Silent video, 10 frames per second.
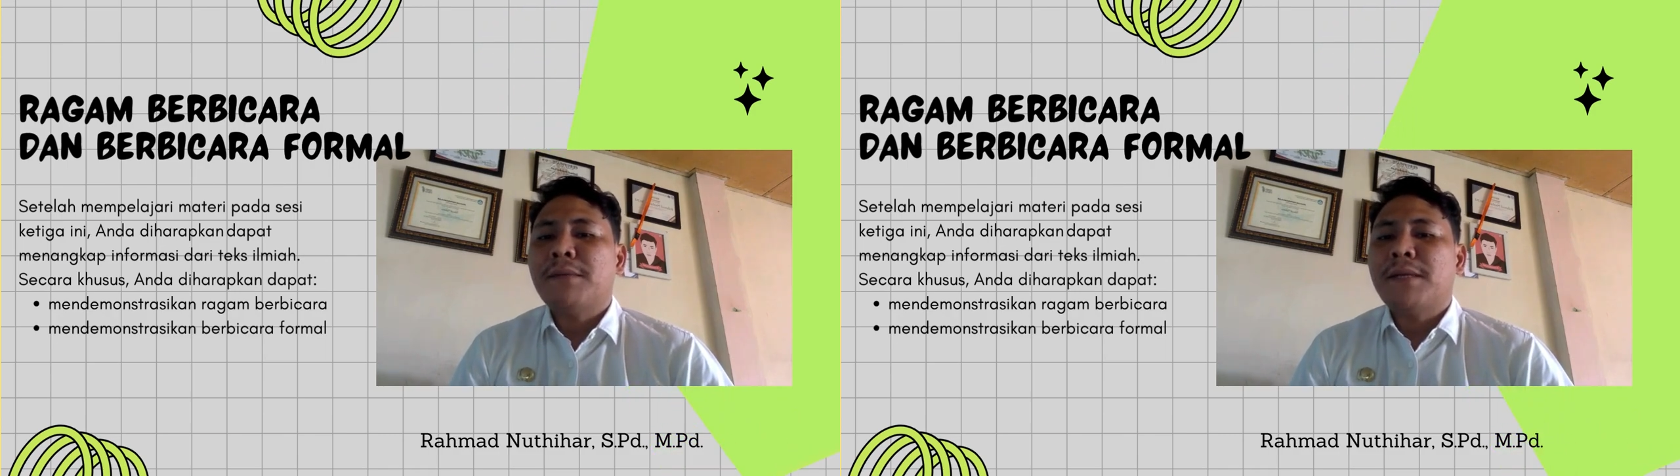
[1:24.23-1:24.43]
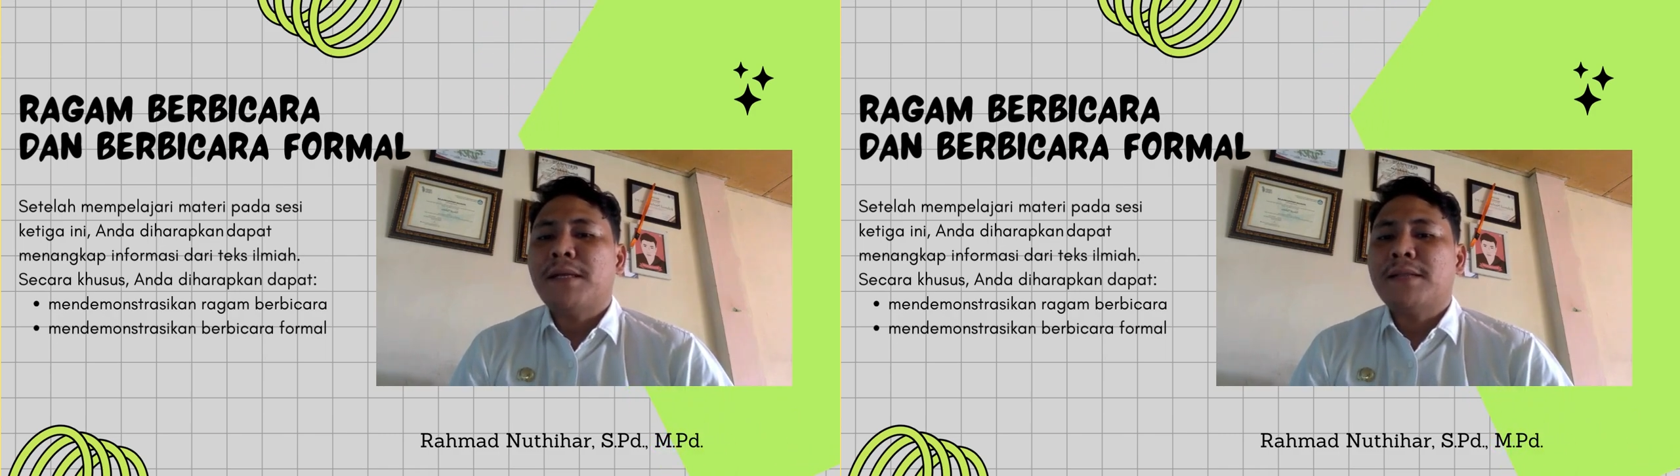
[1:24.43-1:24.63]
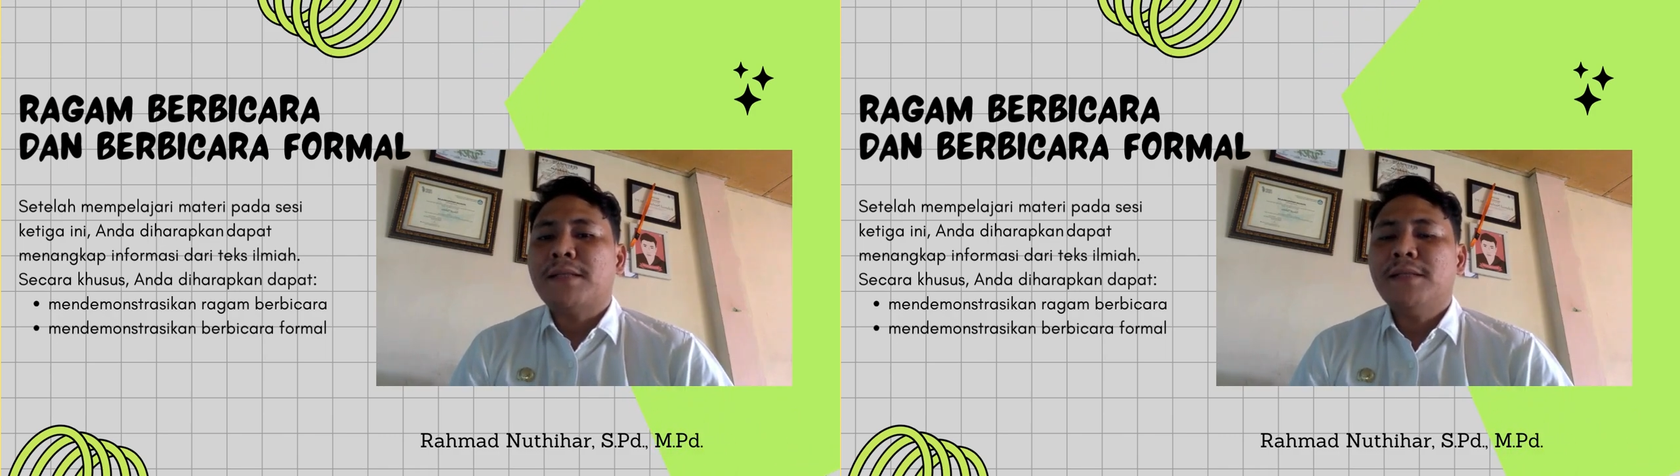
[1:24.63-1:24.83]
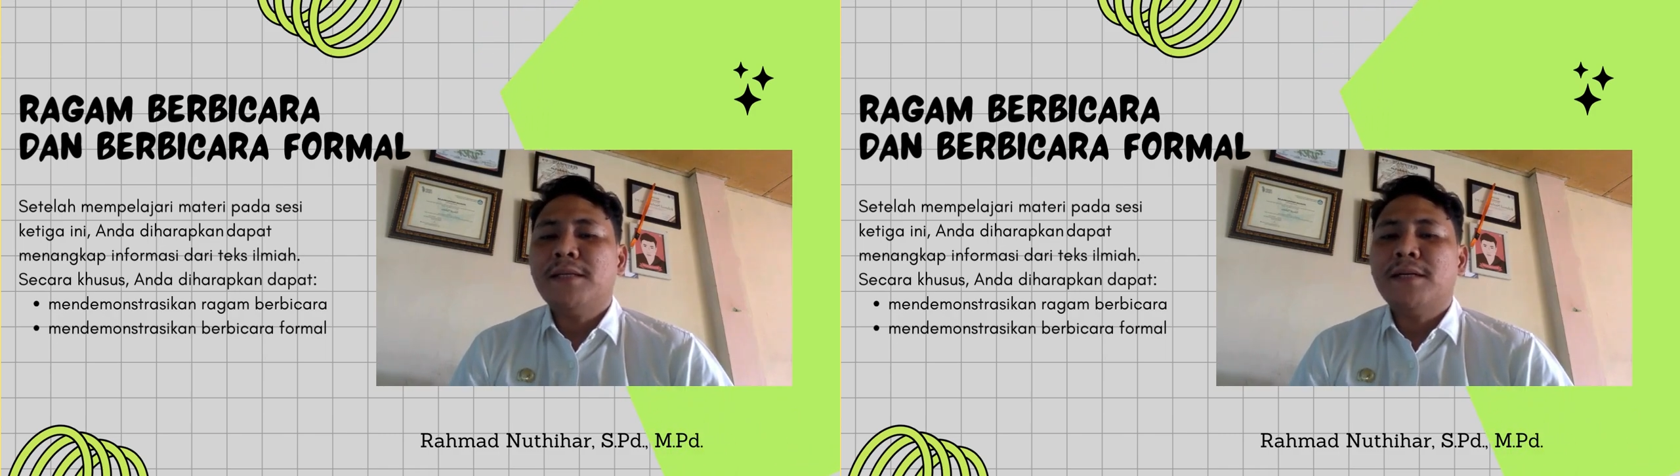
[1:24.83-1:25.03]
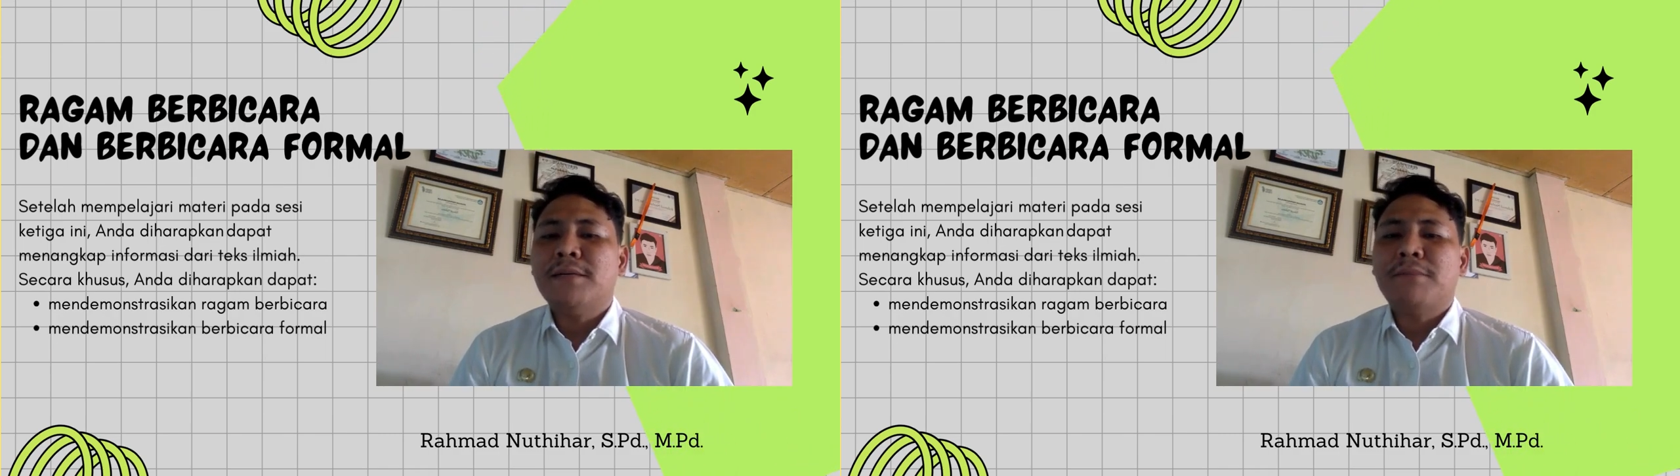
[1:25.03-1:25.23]
pada sesi
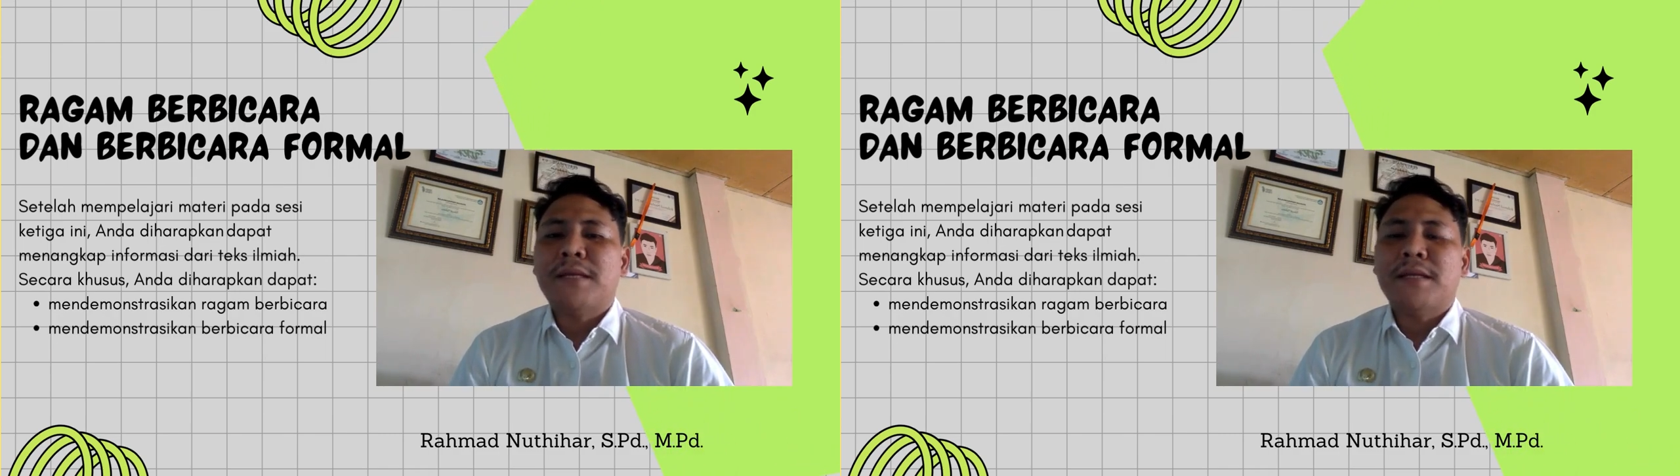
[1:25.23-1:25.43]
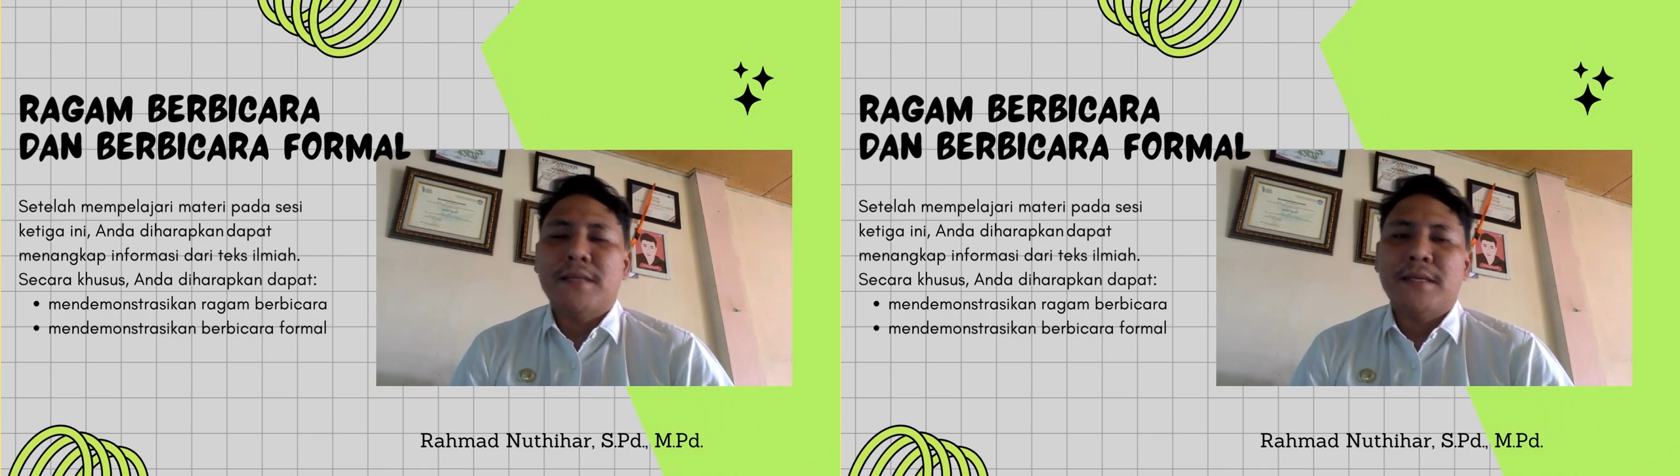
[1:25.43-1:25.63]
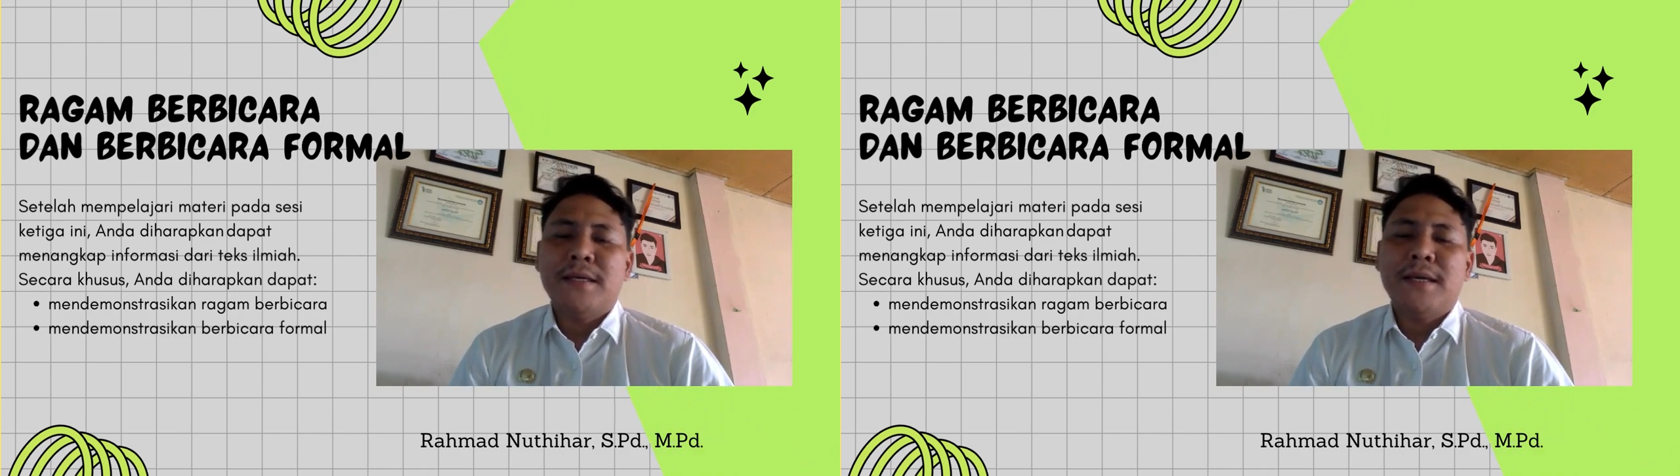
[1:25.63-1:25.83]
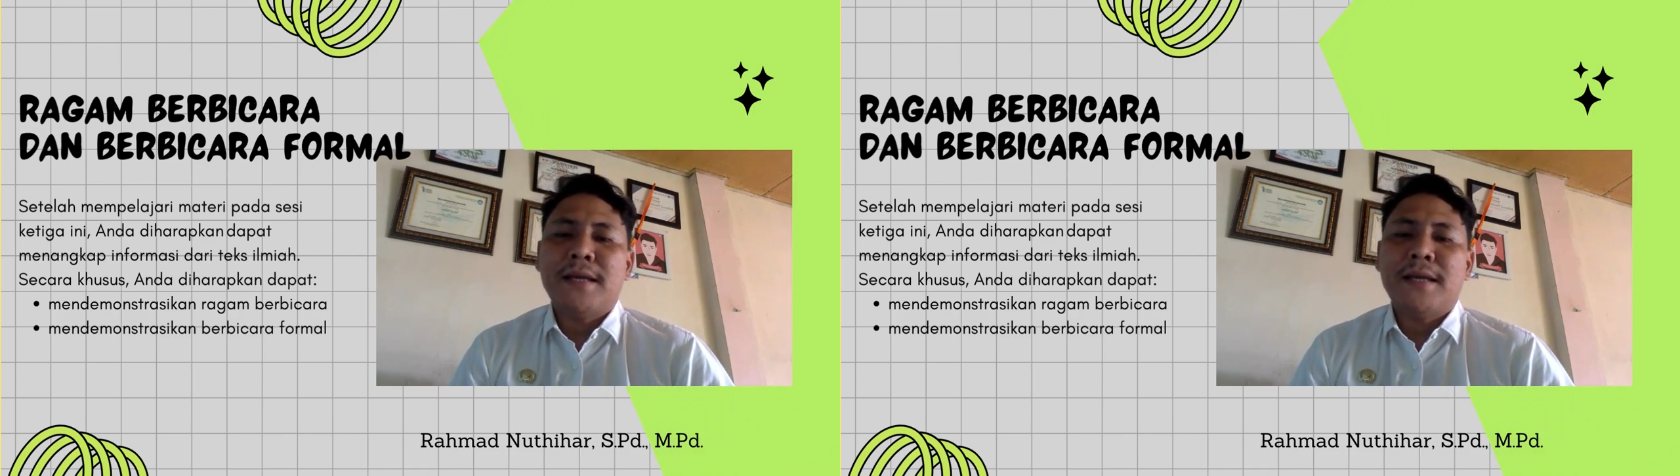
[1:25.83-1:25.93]
keempat ini,